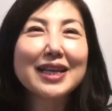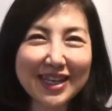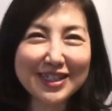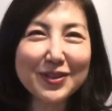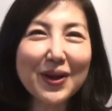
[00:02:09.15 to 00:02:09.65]

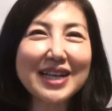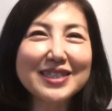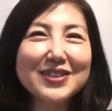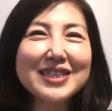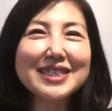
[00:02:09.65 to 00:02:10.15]
夏の
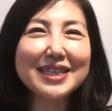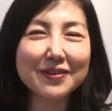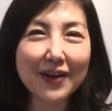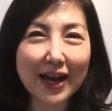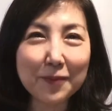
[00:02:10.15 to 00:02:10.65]
暑い時
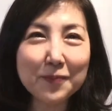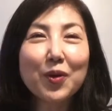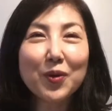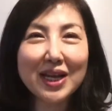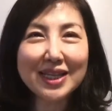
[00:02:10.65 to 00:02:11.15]
期は
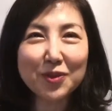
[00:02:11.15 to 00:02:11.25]
お花